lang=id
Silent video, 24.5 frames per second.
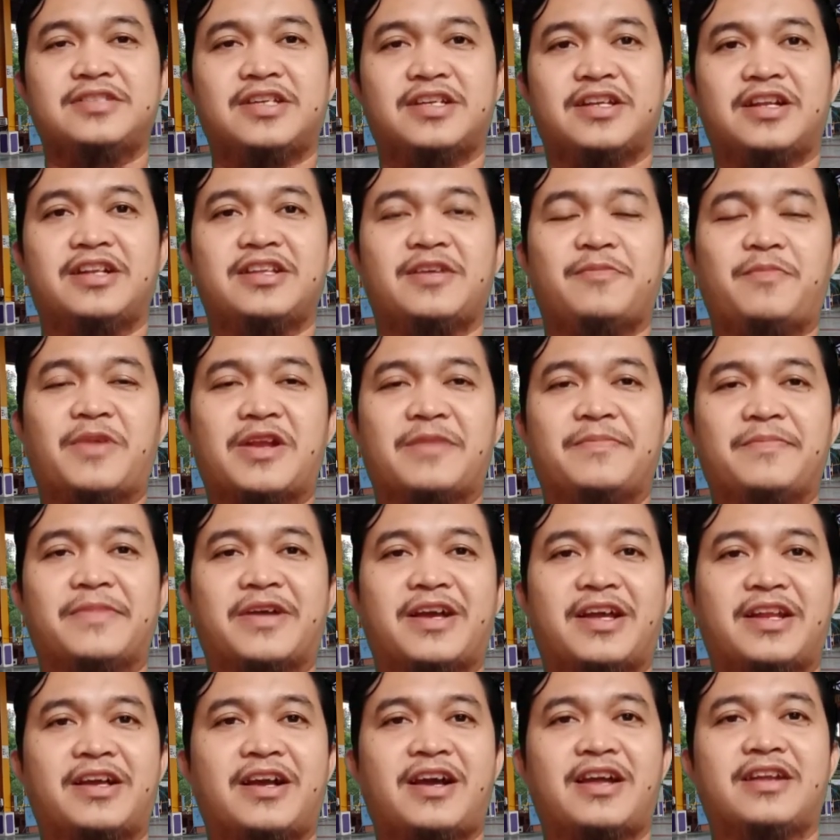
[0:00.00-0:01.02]
channelnya para
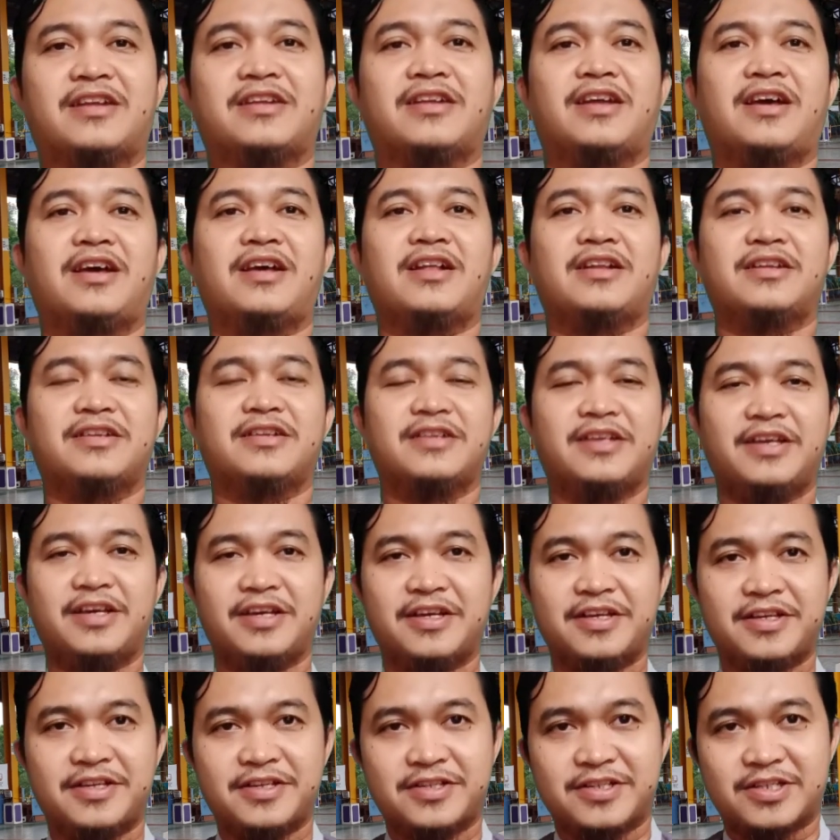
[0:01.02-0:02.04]
mekanik handal
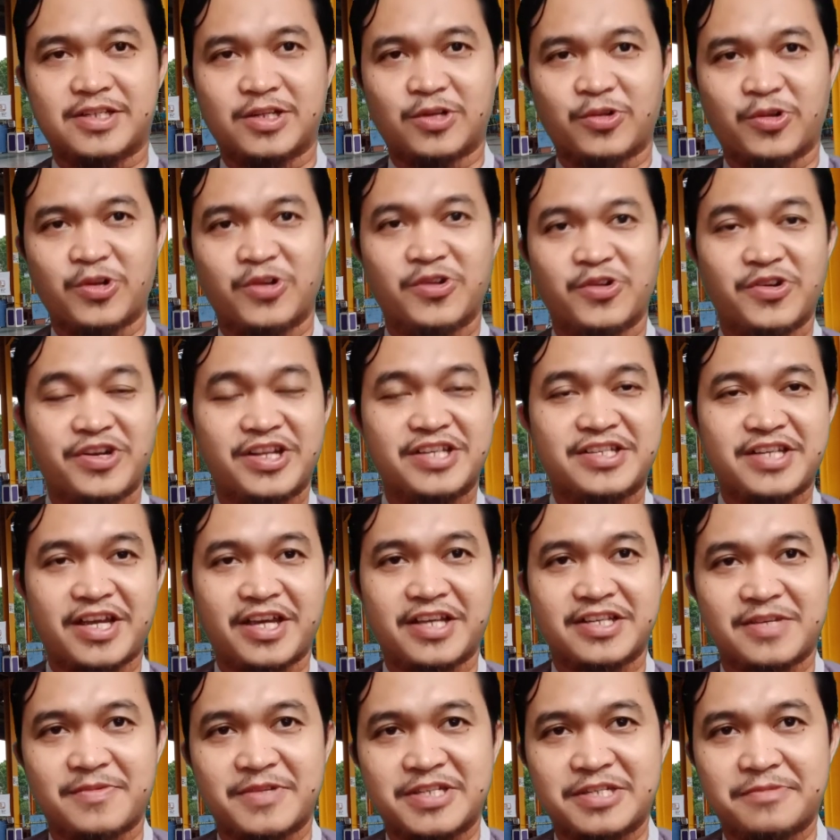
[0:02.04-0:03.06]
di seluruh Indonesia
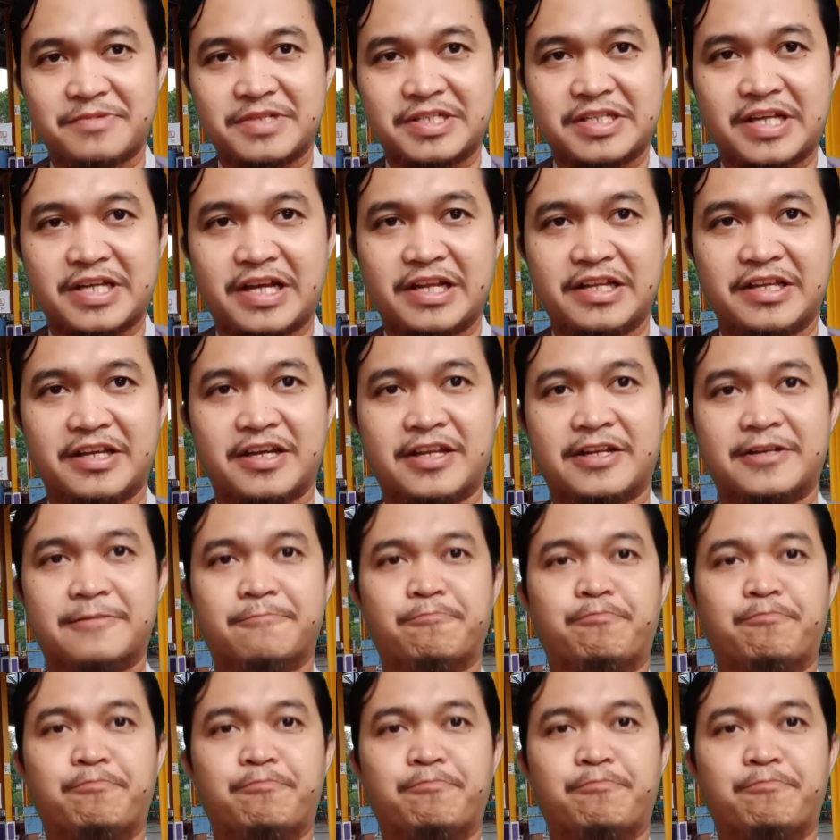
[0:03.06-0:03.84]
ya sahabat-sahabat sekalian.